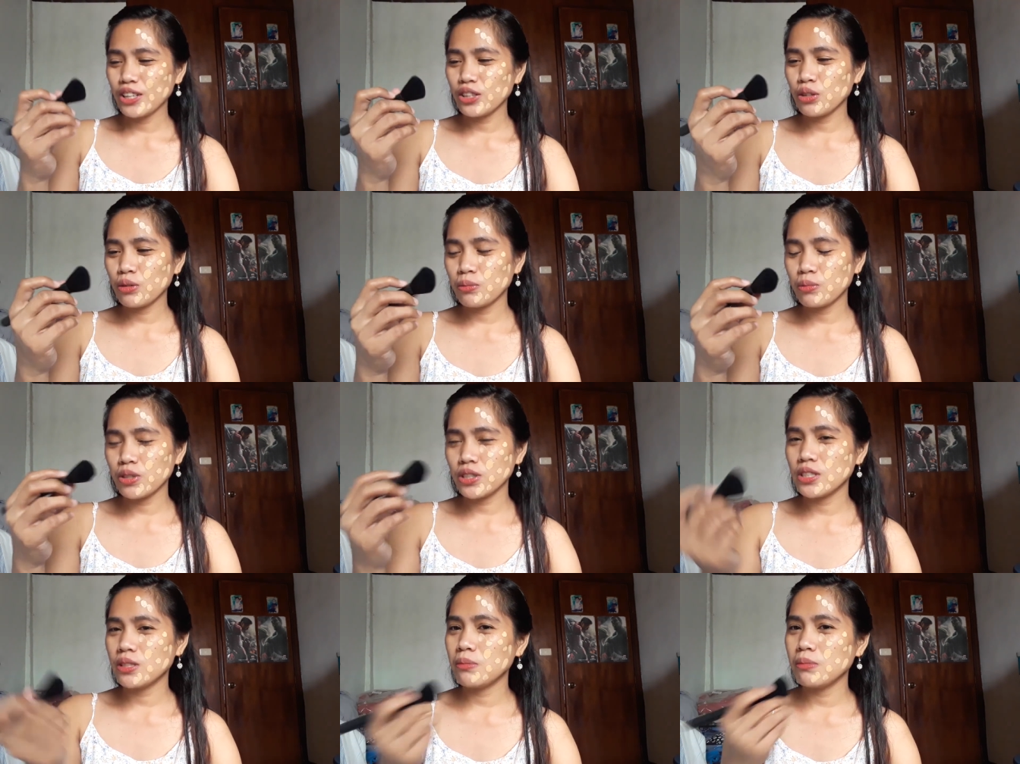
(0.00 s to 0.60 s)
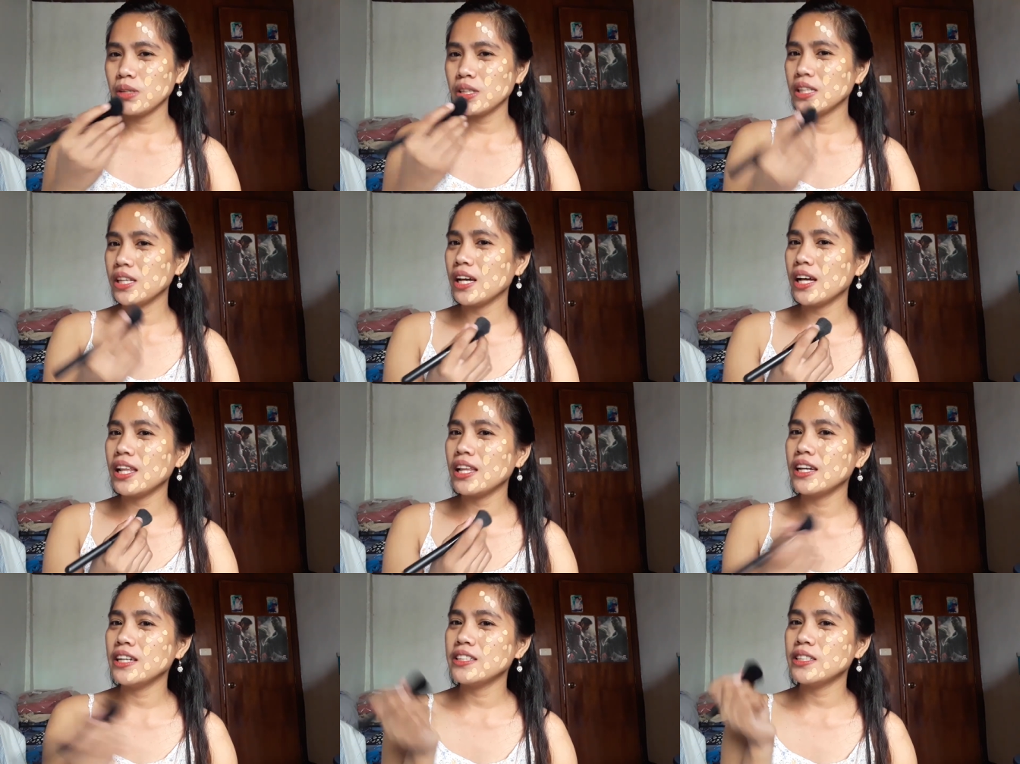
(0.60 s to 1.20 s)
Itong brush ng
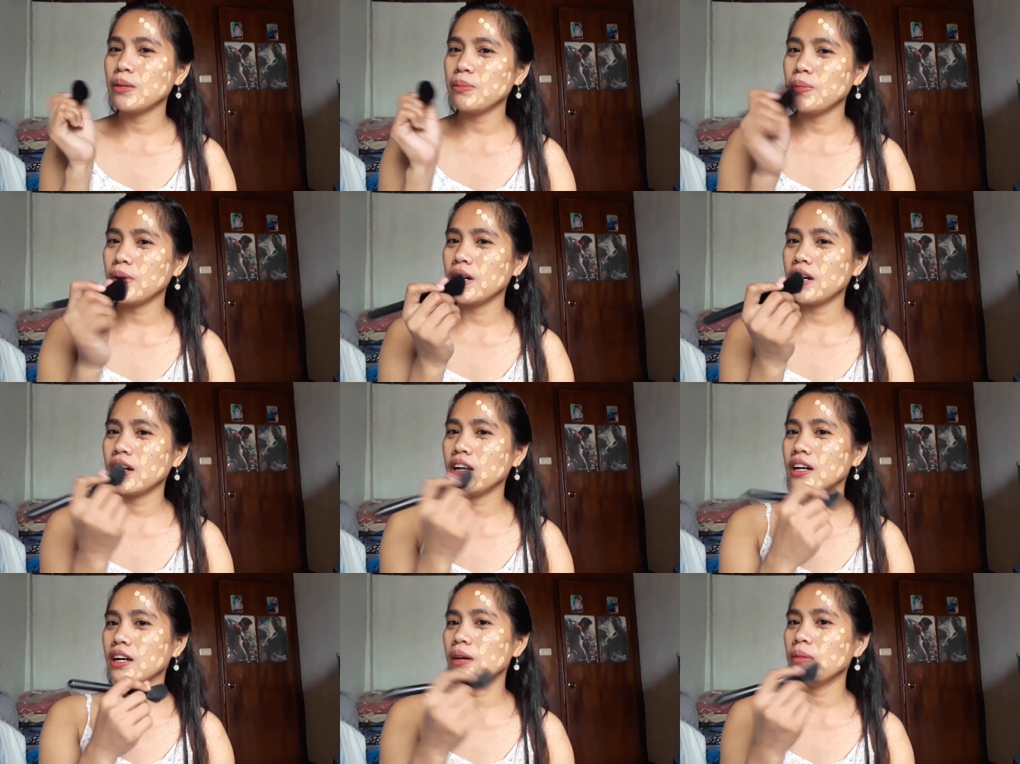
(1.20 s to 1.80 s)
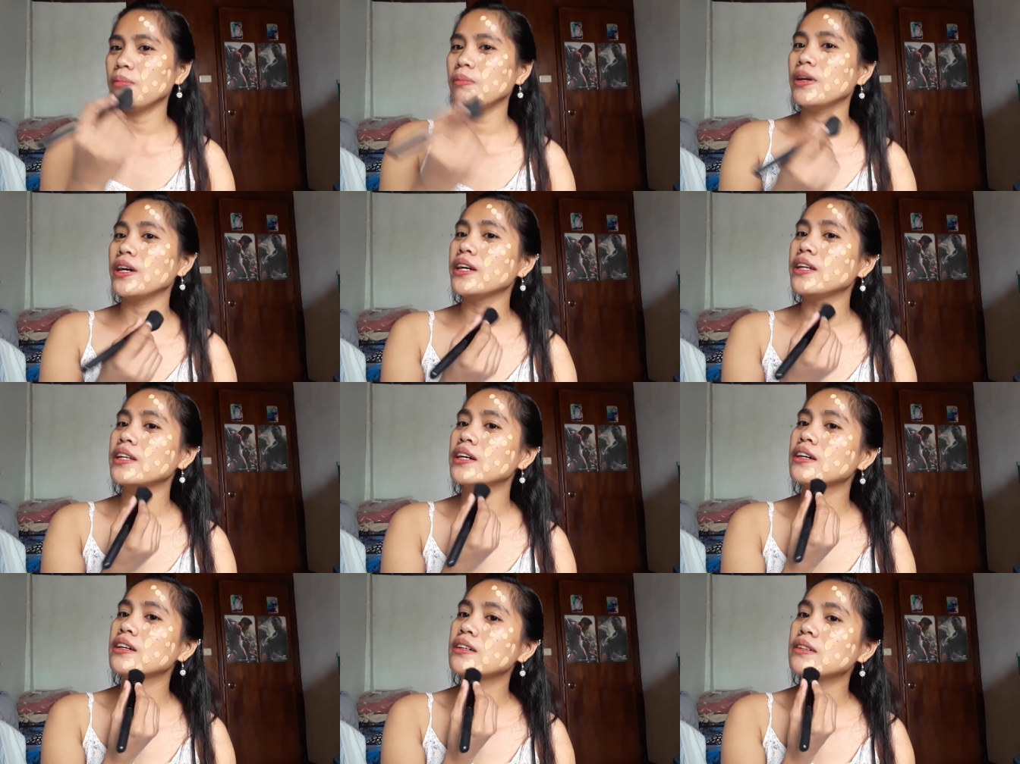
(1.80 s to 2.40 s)
BTLA sa
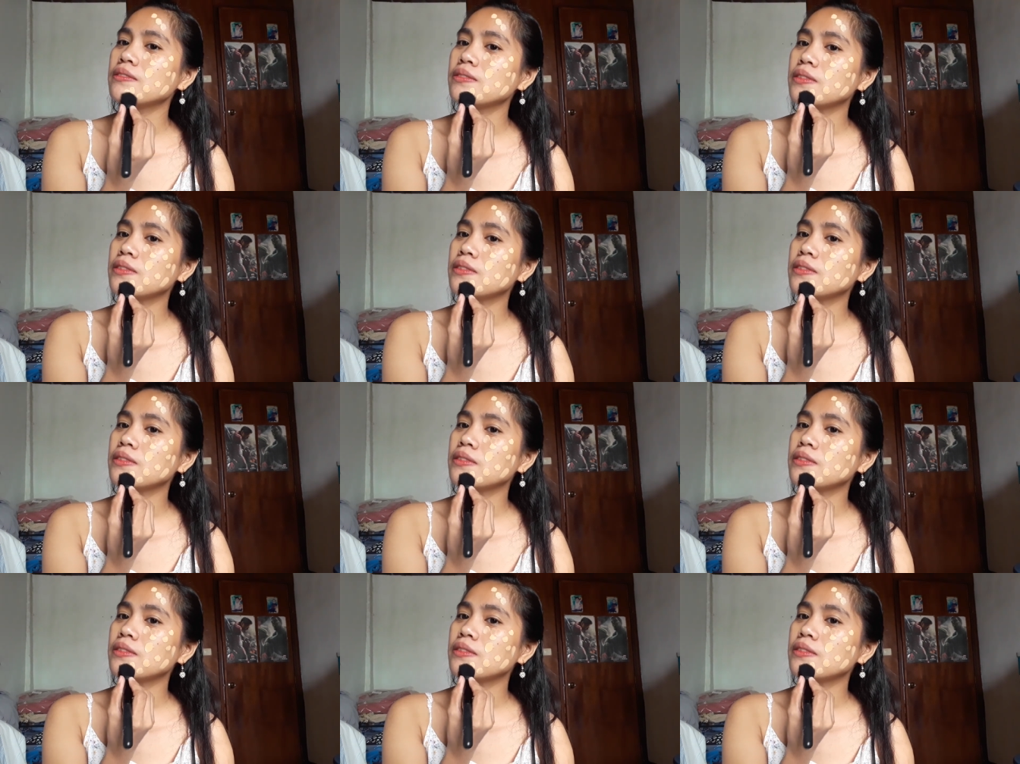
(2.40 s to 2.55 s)
pag-apply ng